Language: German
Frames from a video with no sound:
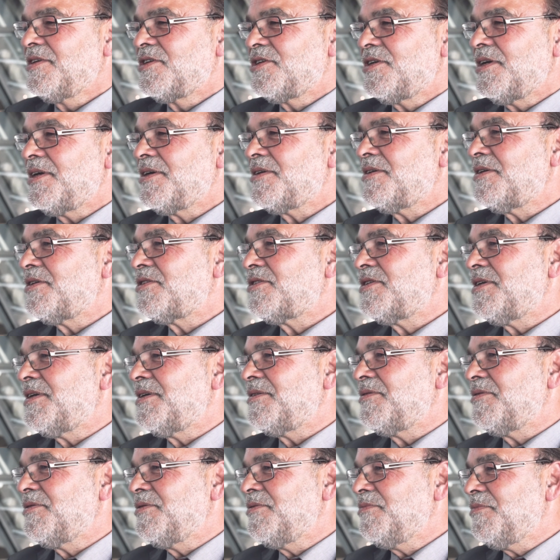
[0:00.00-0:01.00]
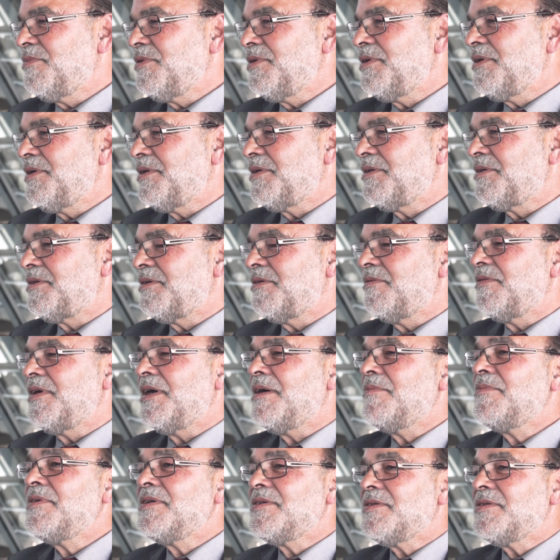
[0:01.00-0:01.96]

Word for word: Starker Staat, unbedingt. Wir haben